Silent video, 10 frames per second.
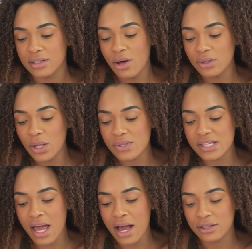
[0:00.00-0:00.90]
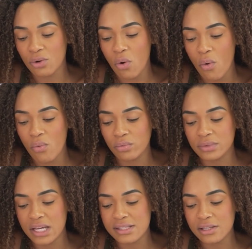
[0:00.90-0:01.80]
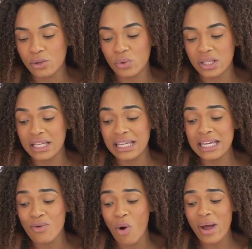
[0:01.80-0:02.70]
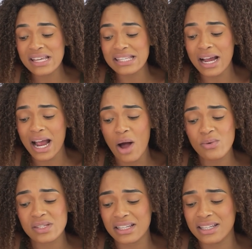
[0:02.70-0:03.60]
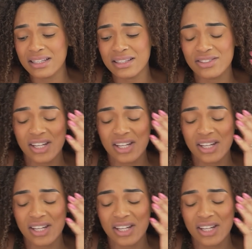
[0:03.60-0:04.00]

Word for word: não deu certo com esse look e com essa calça que,